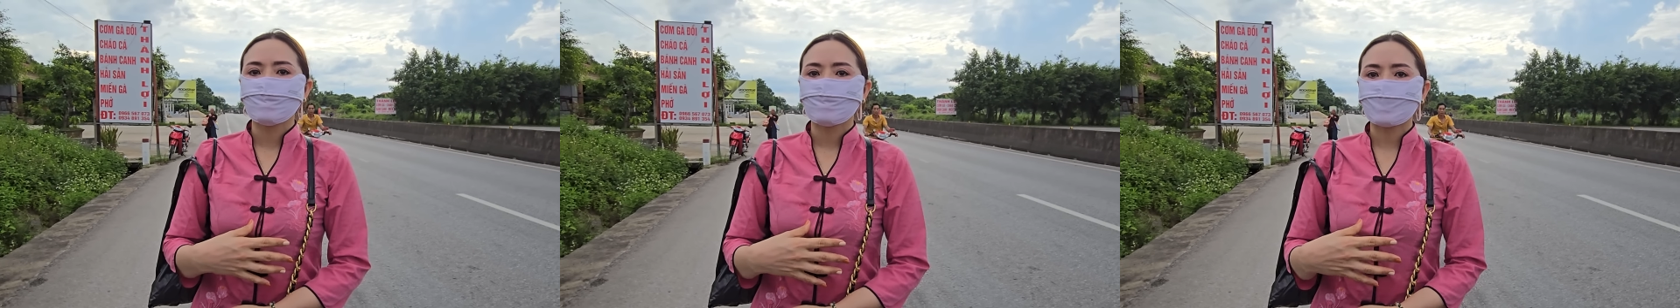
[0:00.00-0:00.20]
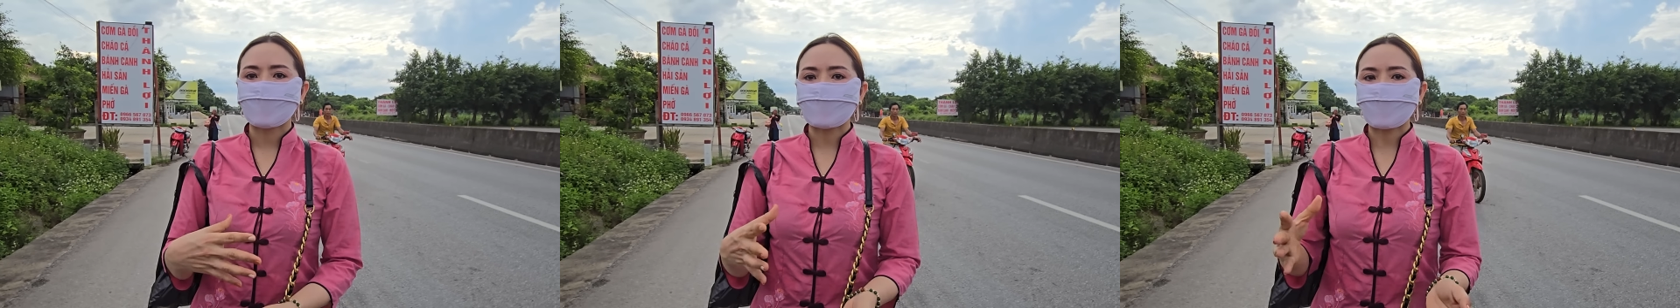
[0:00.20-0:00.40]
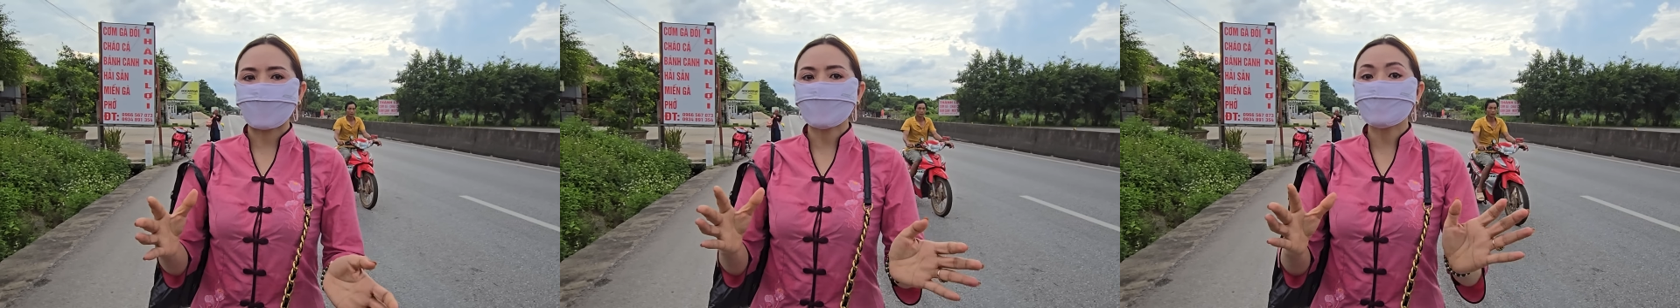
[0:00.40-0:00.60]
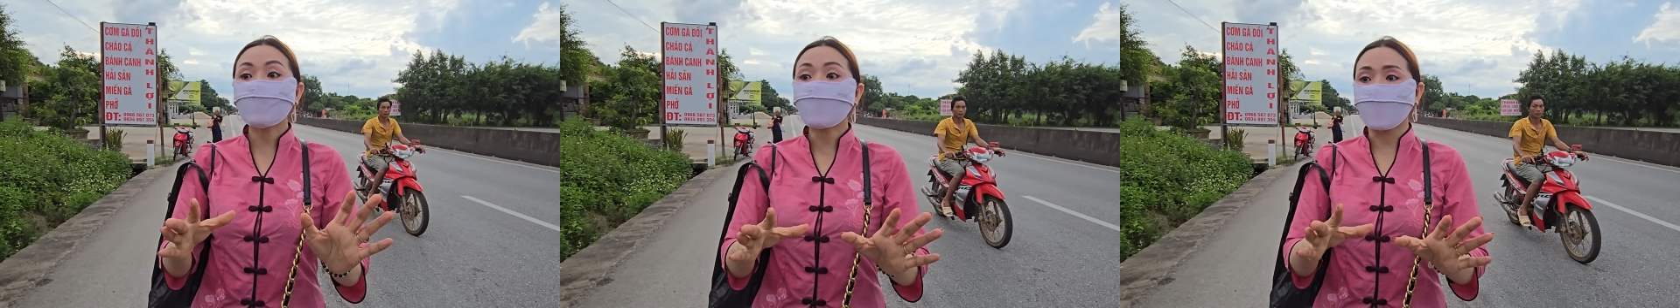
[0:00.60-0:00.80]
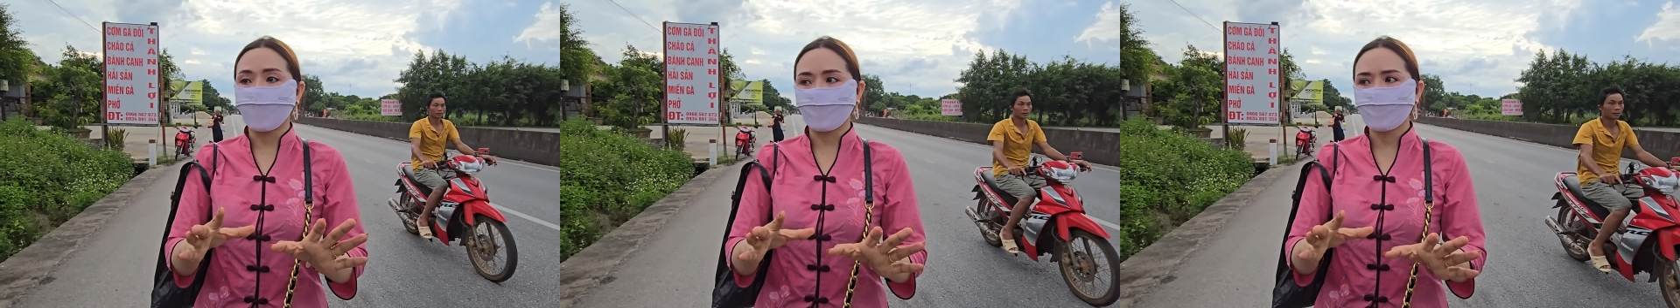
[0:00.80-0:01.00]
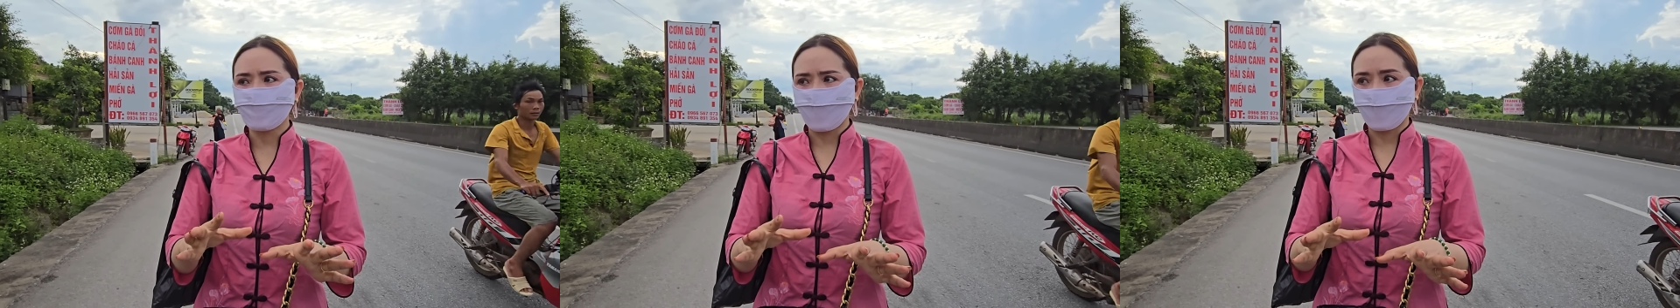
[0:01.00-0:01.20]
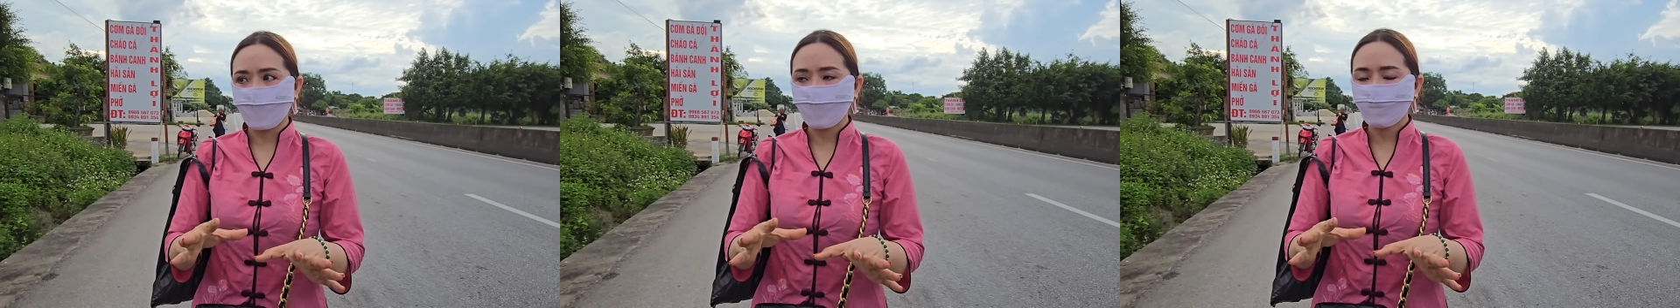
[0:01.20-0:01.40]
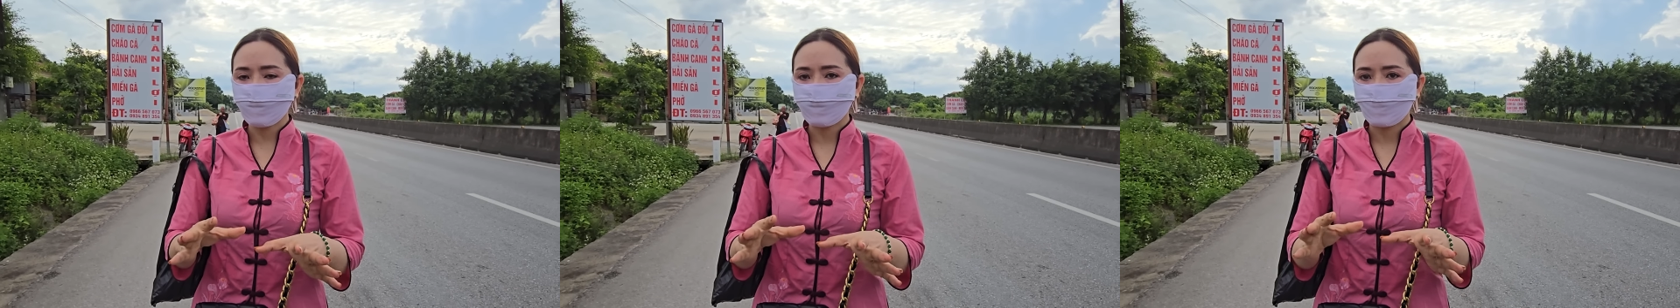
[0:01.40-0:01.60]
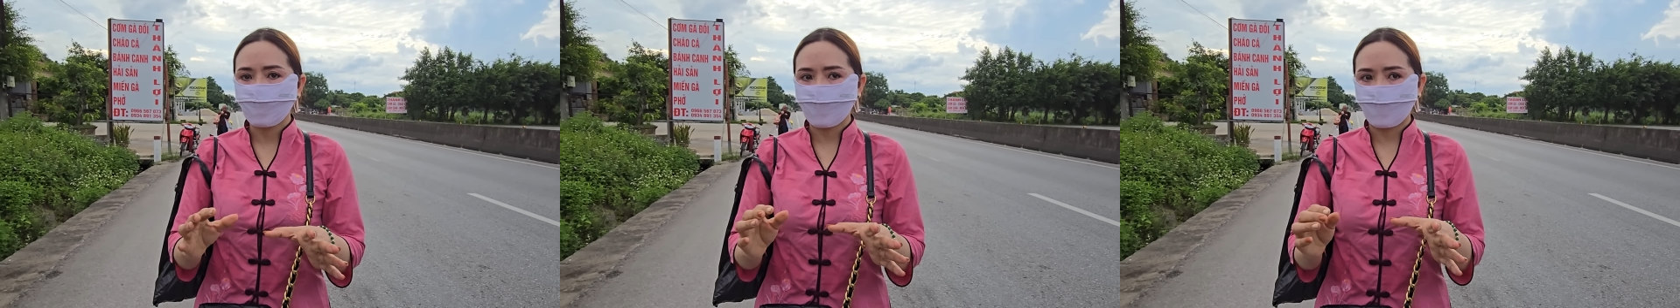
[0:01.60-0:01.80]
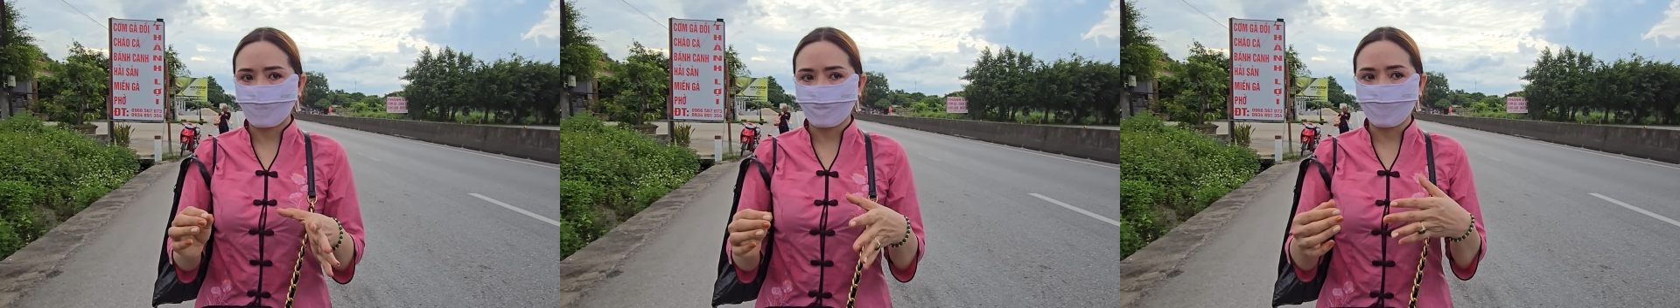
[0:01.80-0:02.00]
mà được đi đồng hành cùng với thầy.
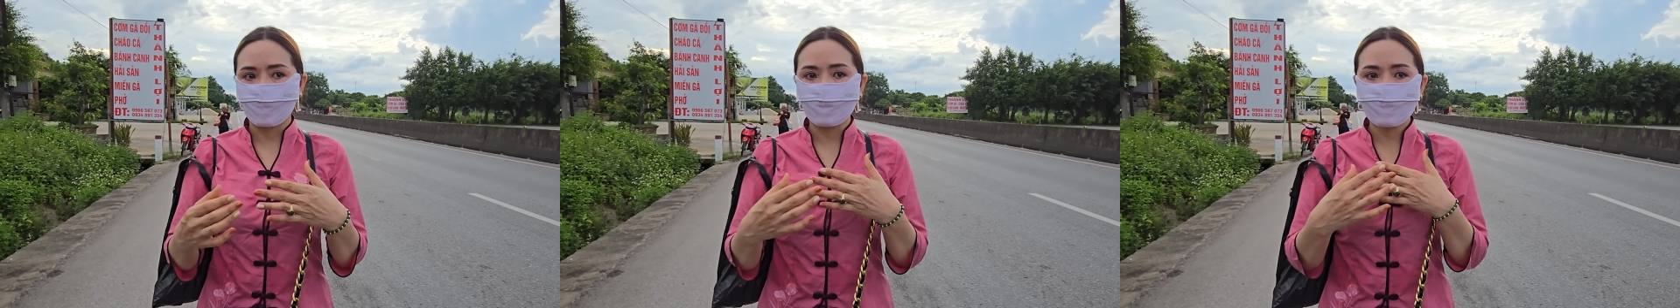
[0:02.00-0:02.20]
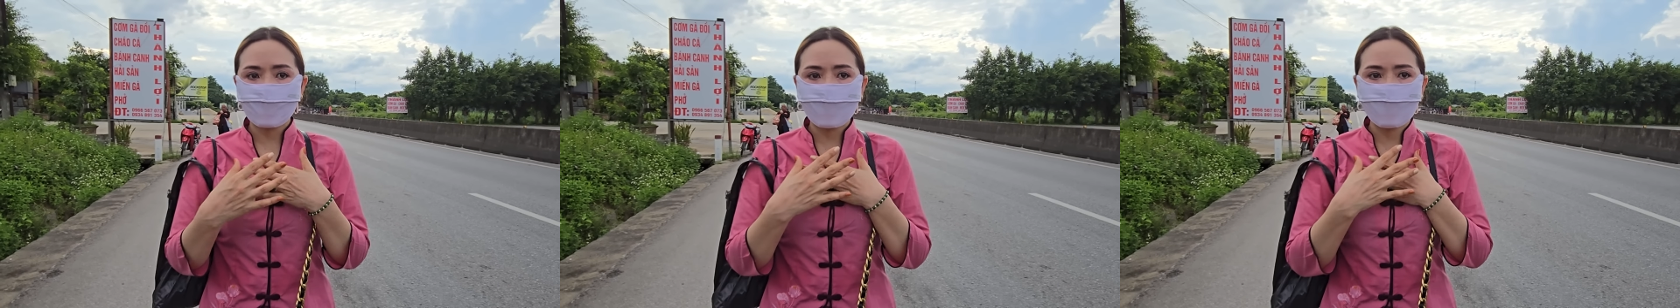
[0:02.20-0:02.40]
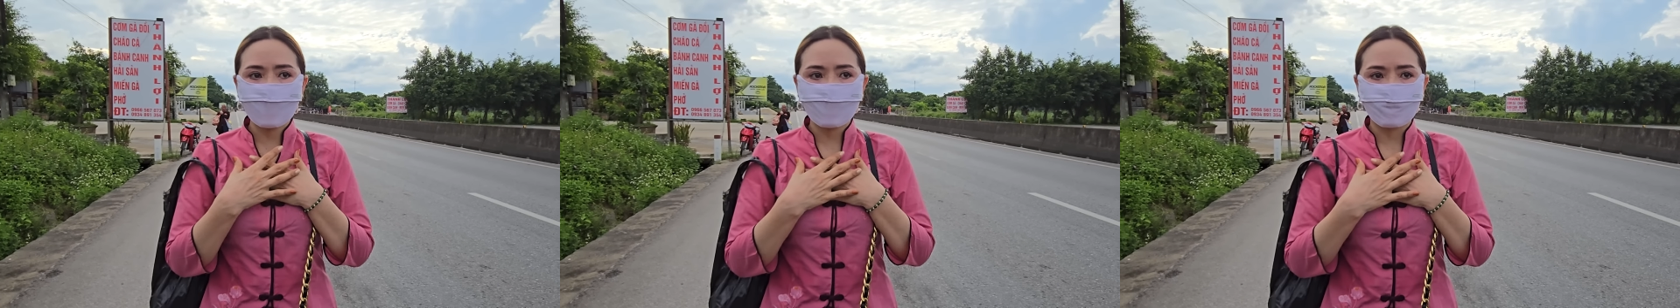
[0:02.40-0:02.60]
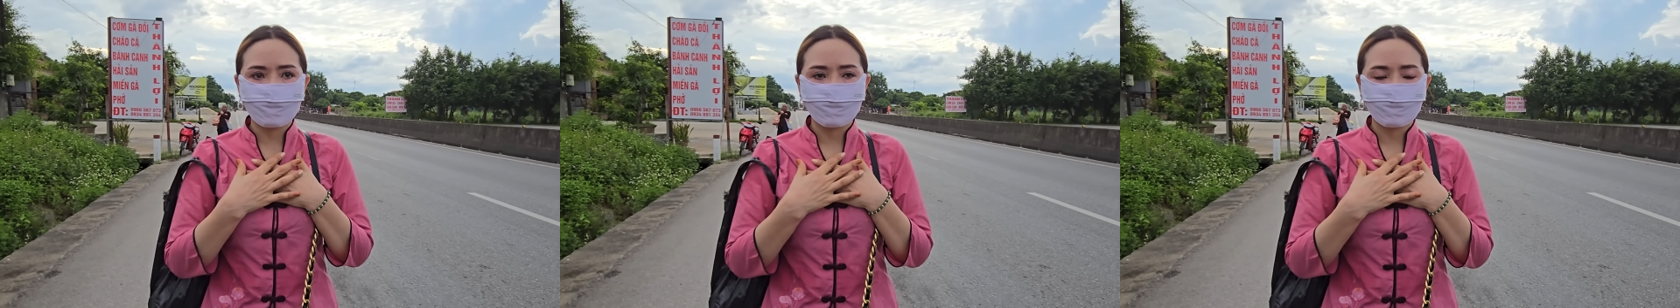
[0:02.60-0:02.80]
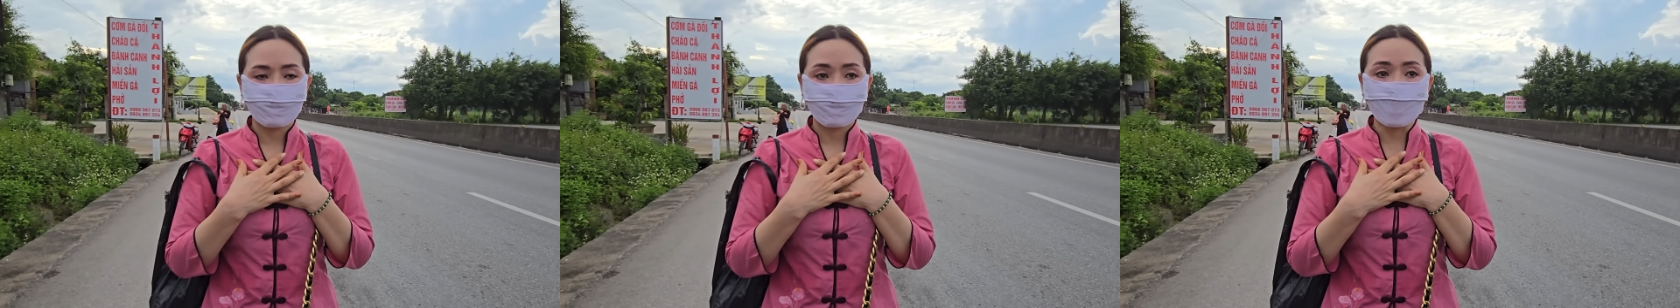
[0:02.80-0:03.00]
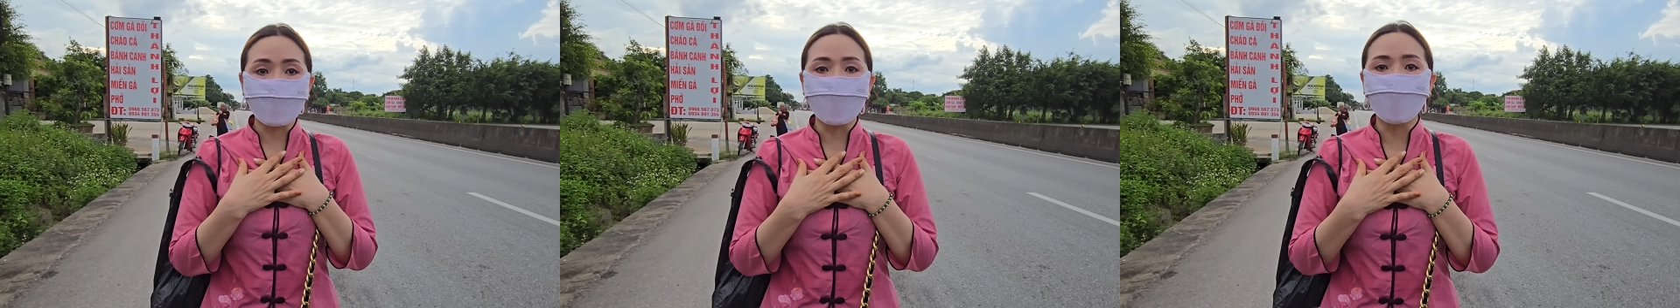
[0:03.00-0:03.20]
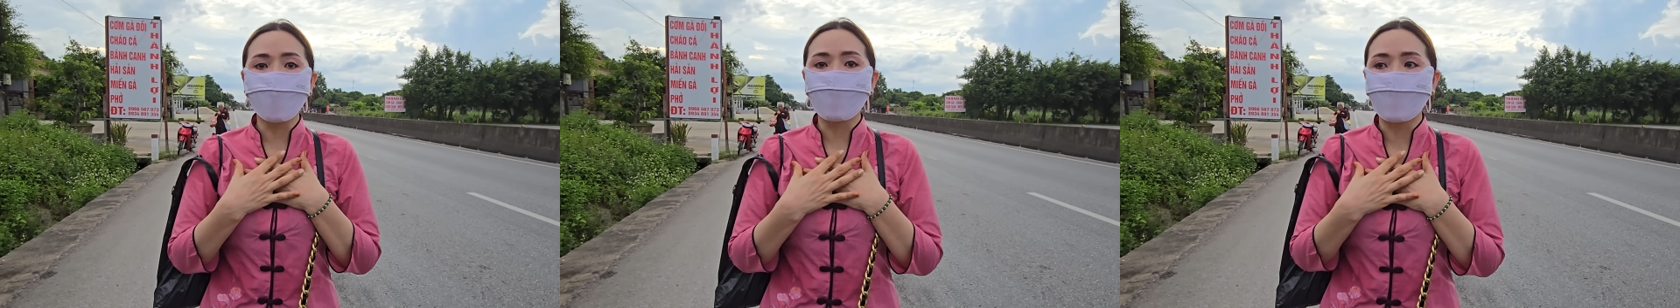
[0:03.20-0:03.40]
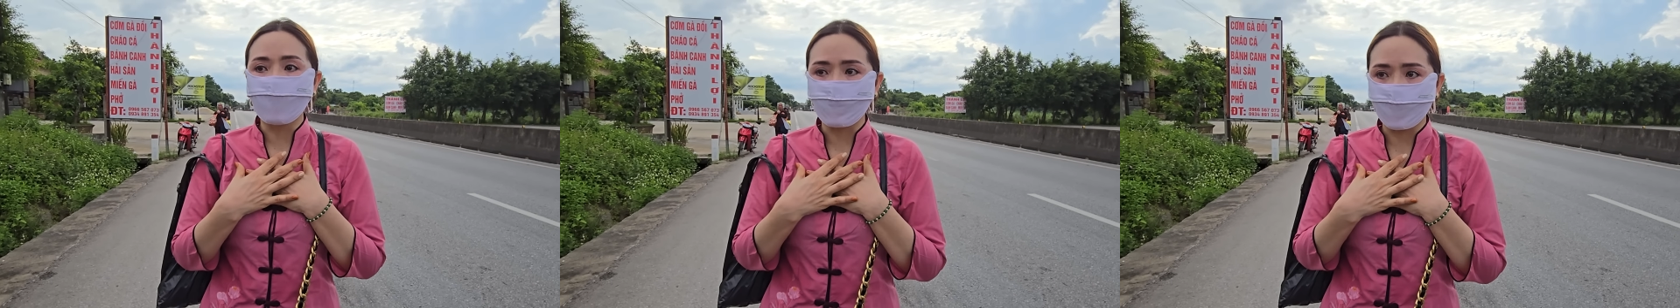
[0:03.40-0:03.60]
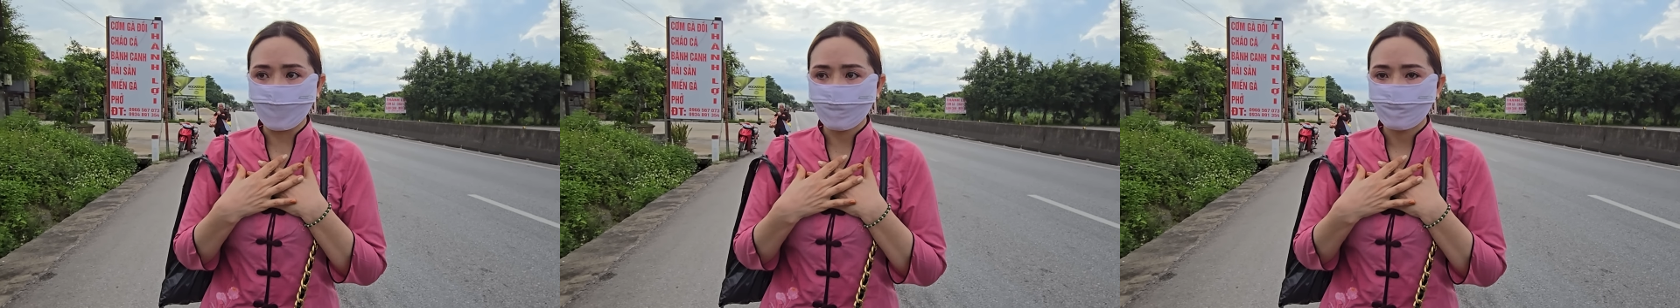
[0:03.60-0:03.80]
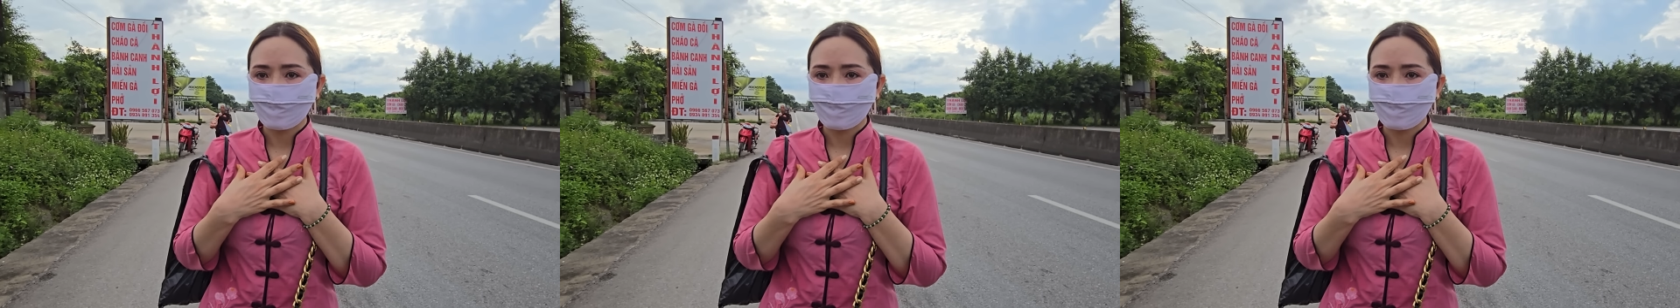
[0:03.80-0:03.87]
Là những cái nhiều người á.